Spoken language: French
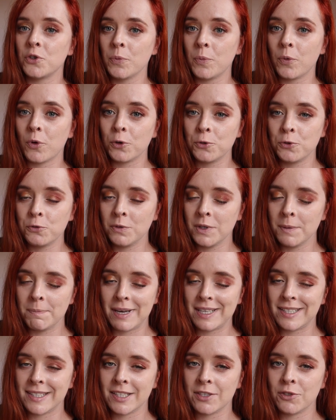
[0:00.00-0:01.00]
produit
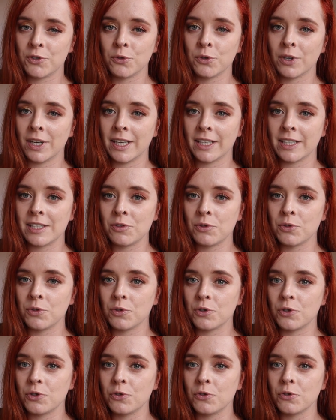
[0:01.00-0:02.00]
passer sur les réseaux
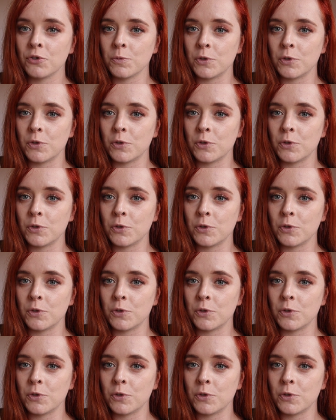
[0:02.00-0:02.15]
sociaux,